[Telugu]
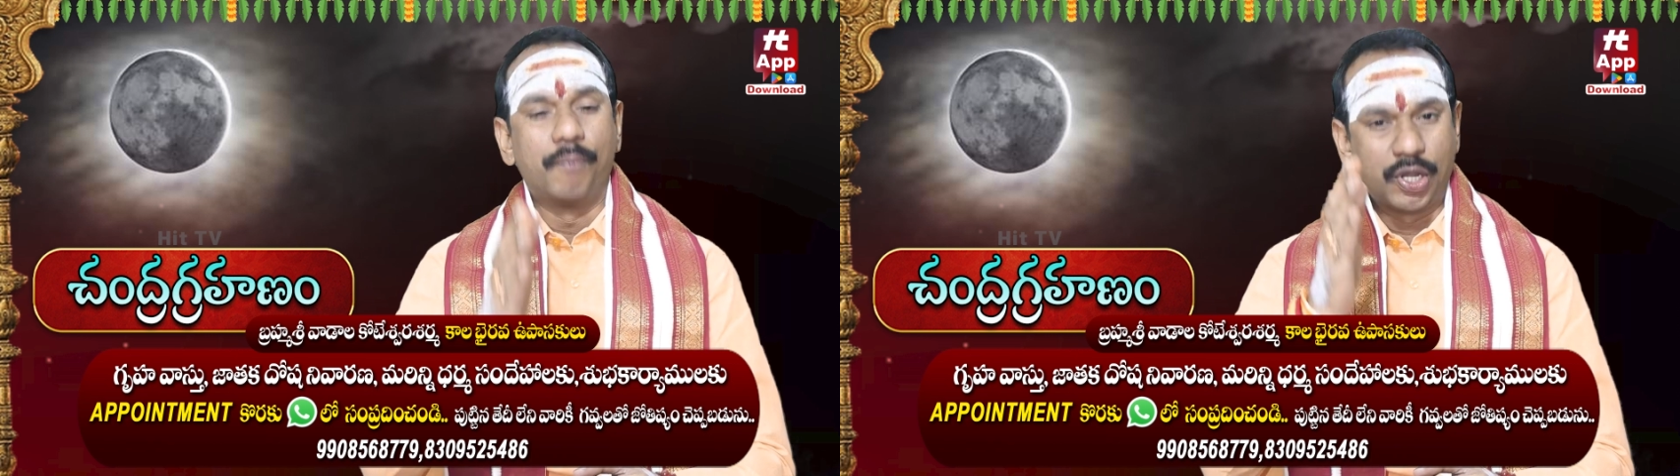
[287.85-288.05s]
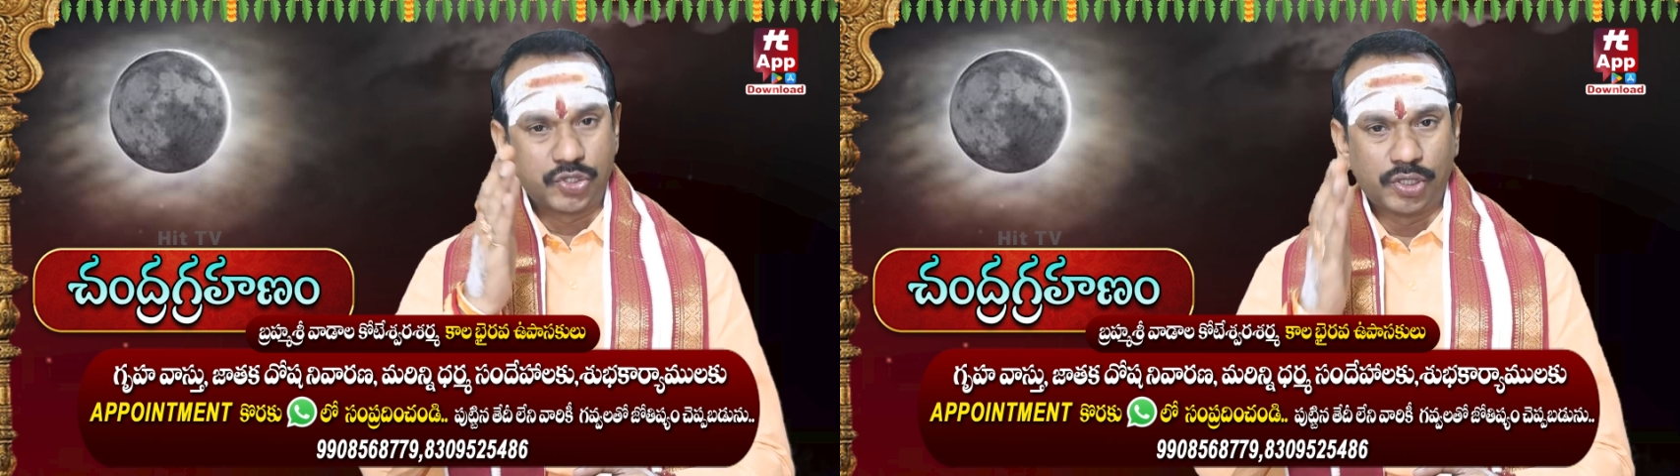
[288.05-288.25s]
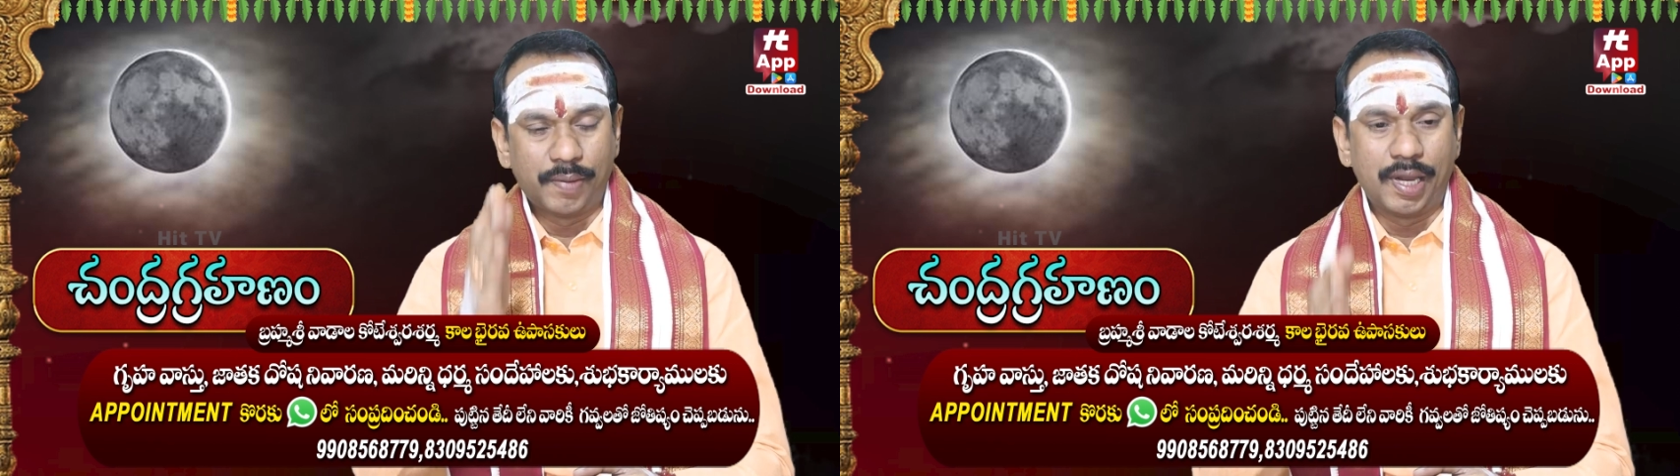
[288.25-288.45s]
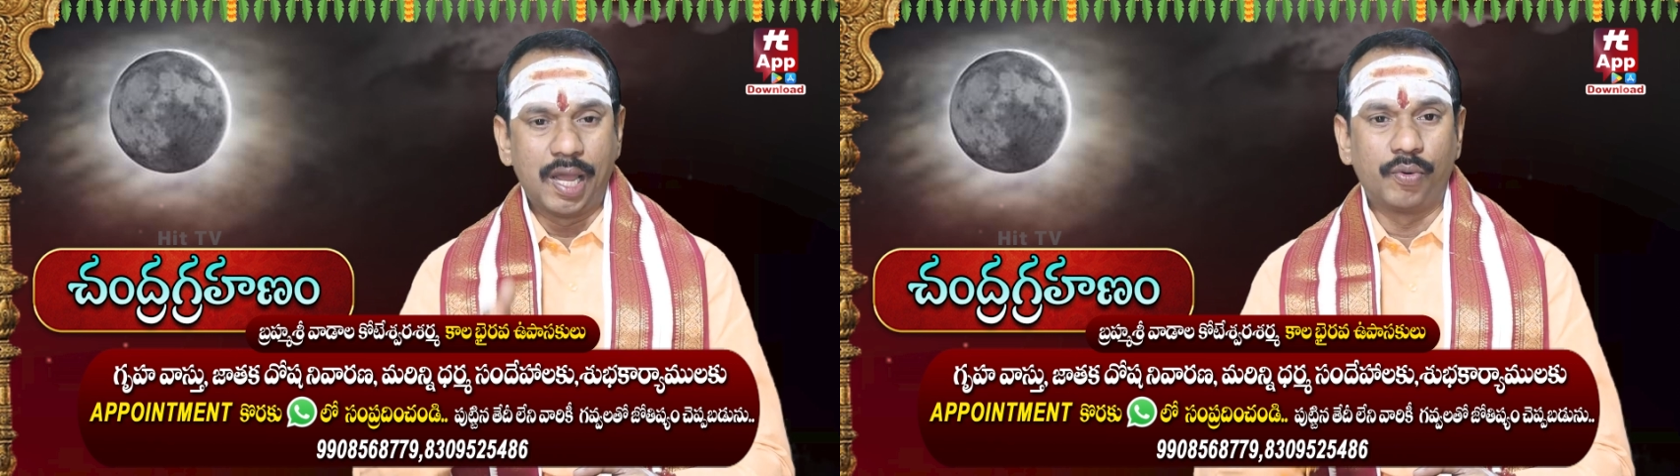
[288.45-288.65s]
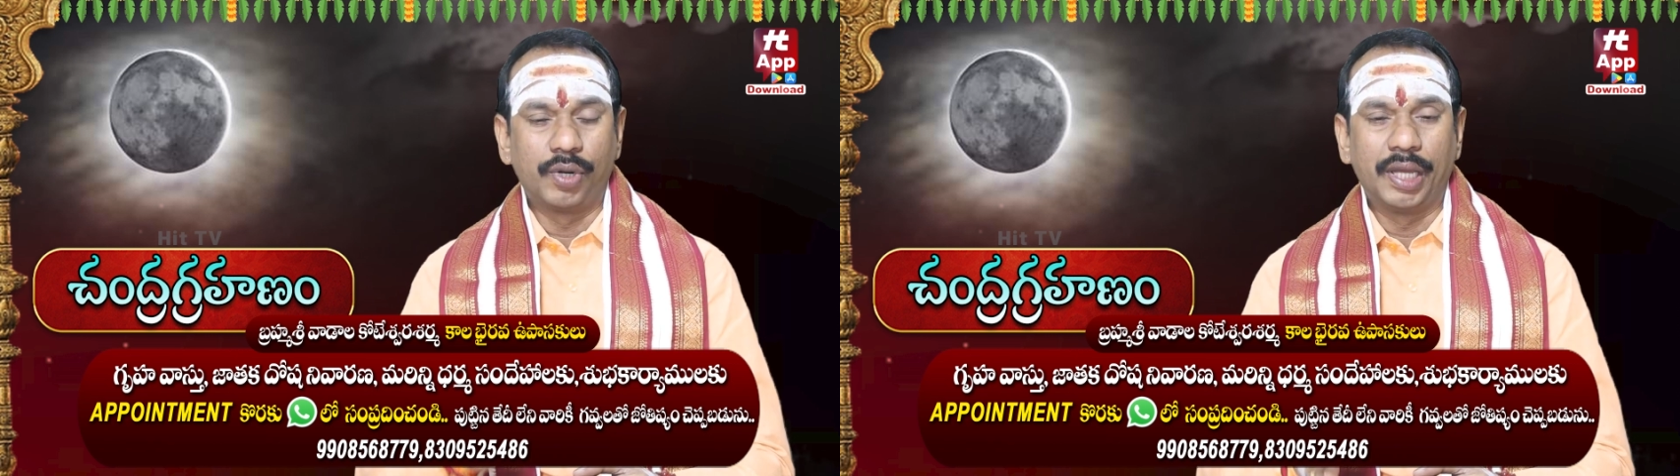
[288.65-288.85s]
ప్రస్తుతం
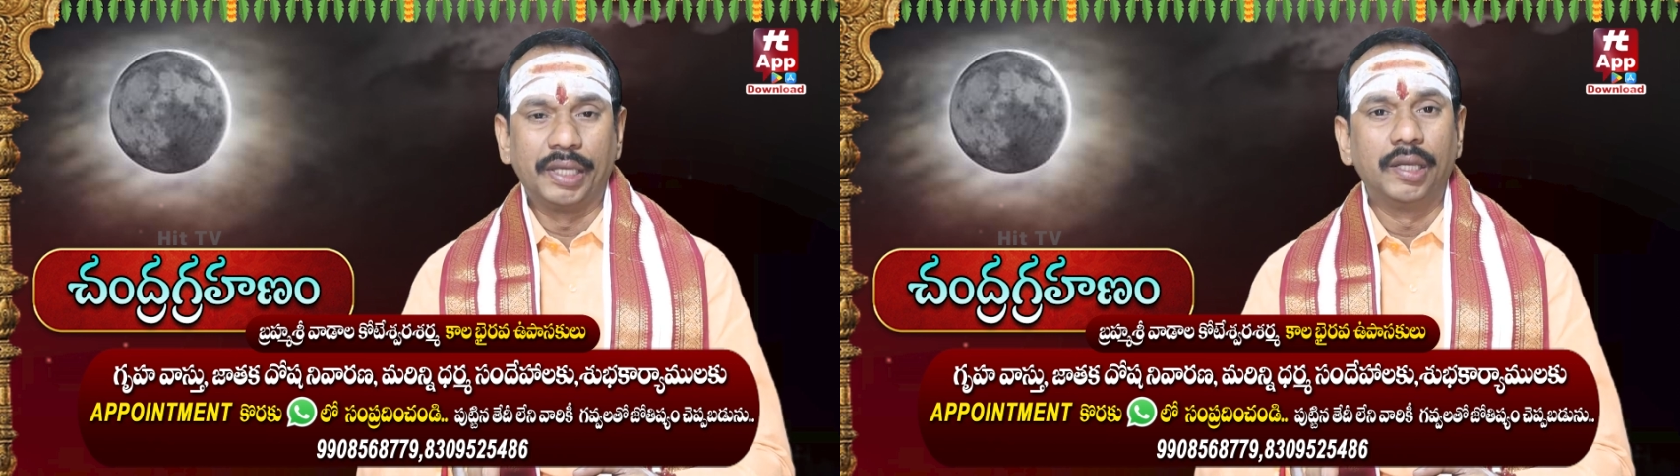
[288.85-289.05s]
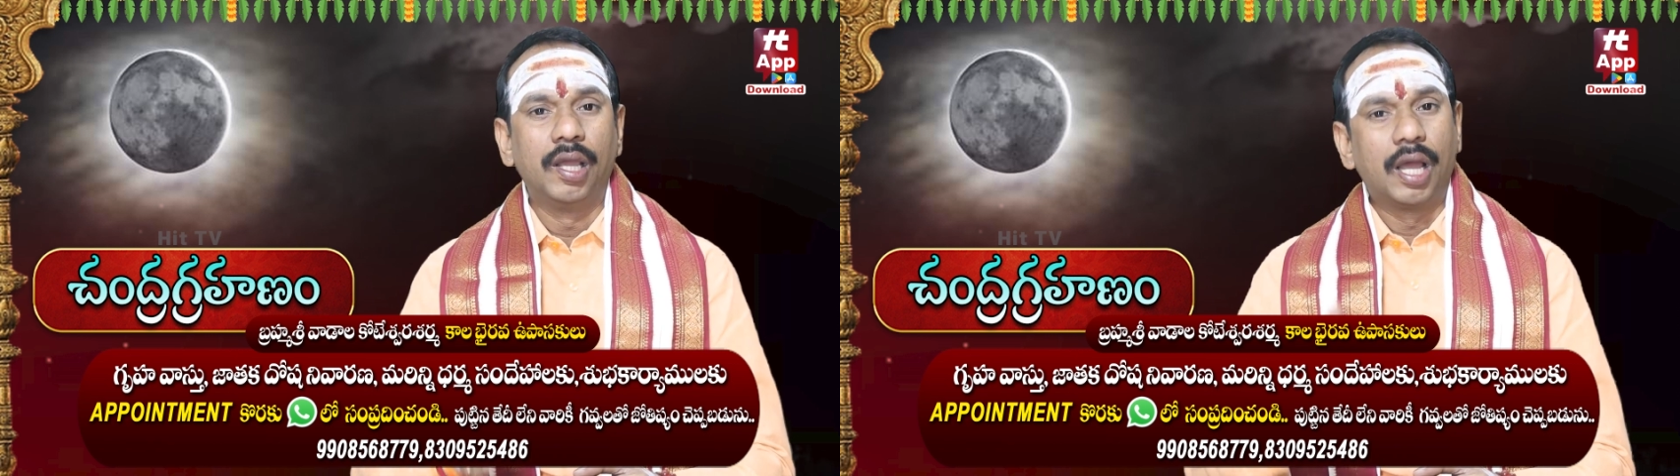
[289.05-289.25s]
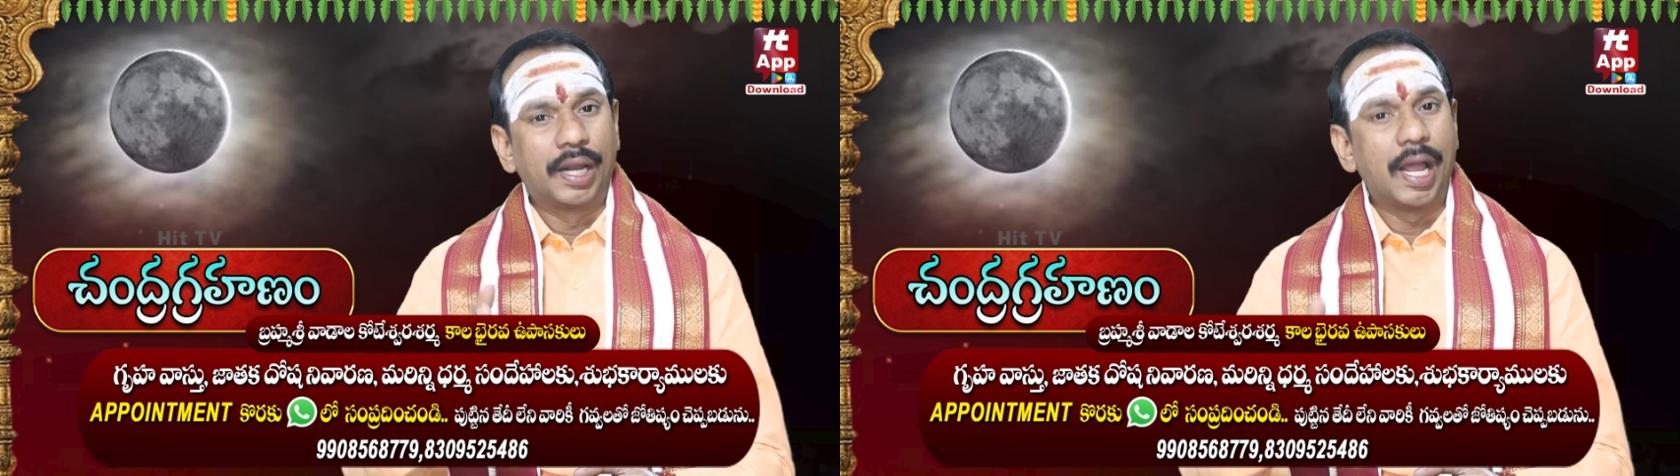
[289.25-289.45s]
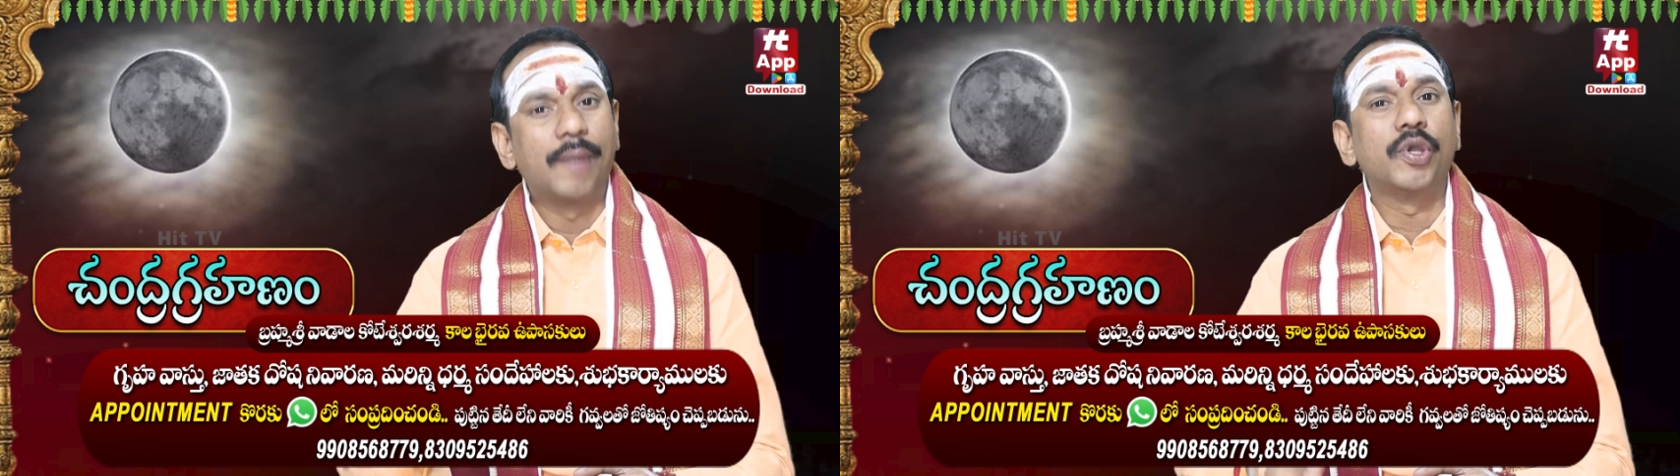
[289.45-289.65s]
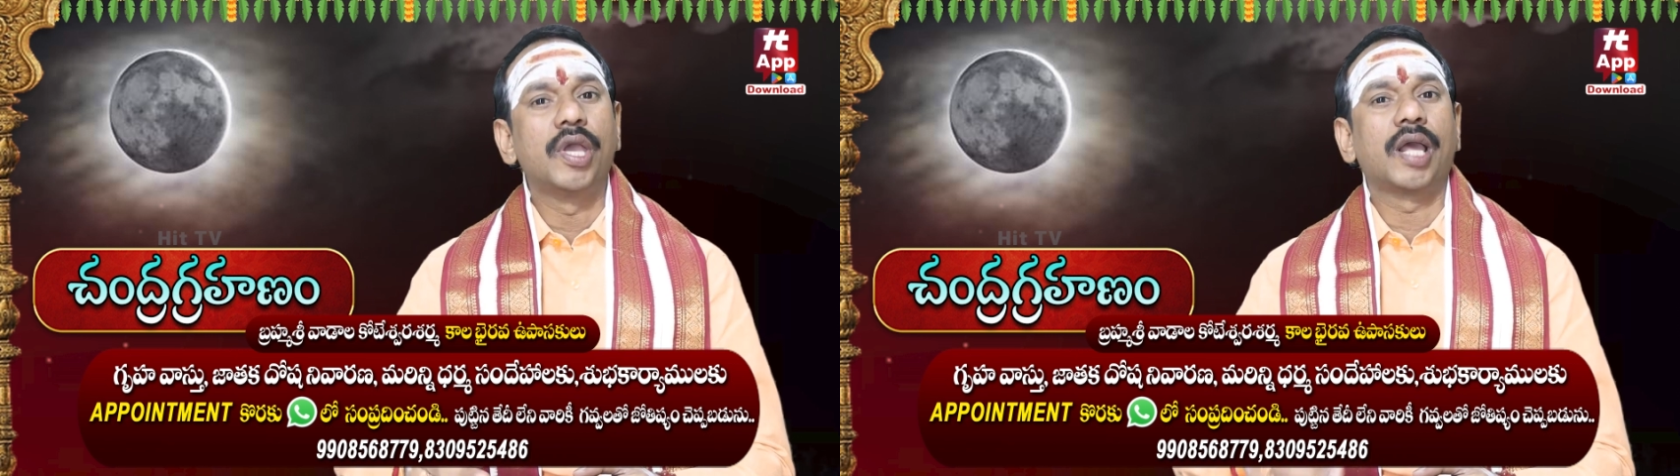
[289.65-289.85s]
ఎలా ఉన్నాయి
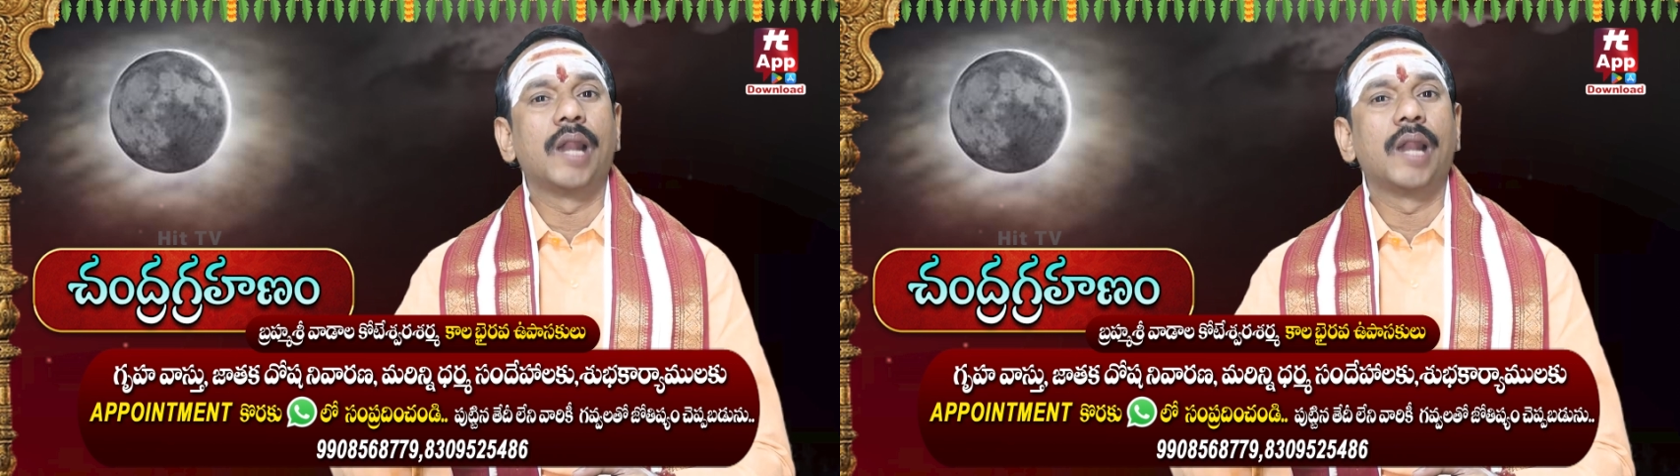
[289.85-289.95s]
రాబోయే